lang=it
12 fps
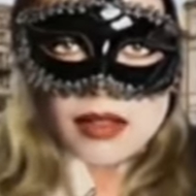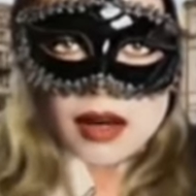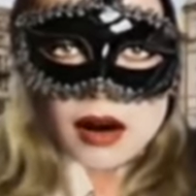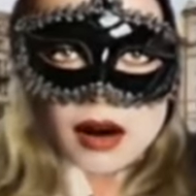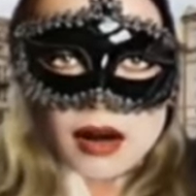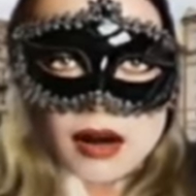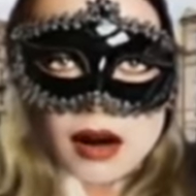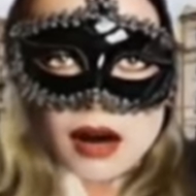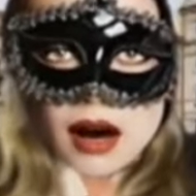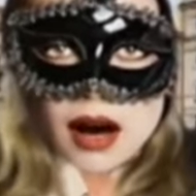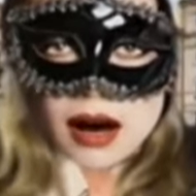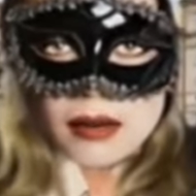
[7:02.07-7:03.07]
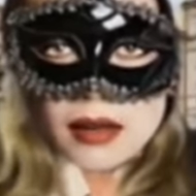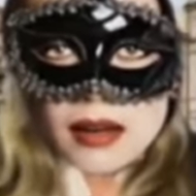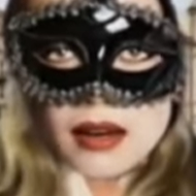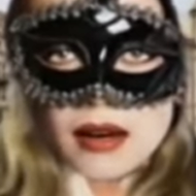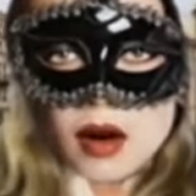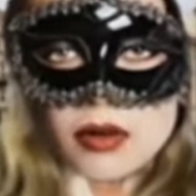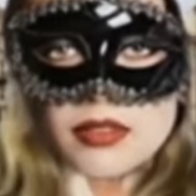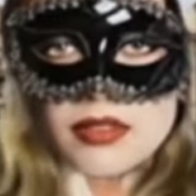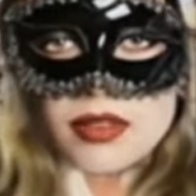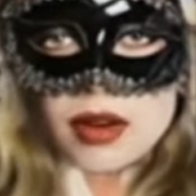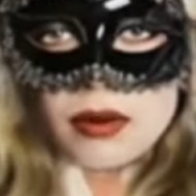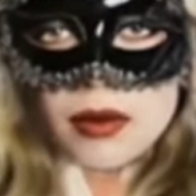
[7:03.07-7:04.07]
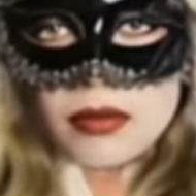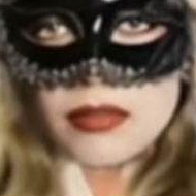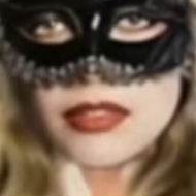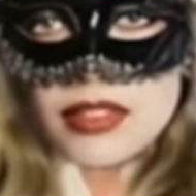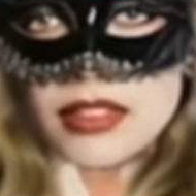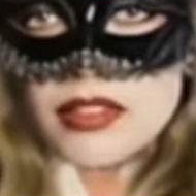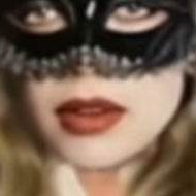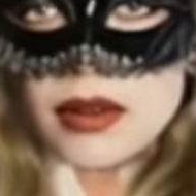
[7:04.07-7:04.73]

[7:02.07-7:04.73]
commentato qualcosa in merito alla scomparsa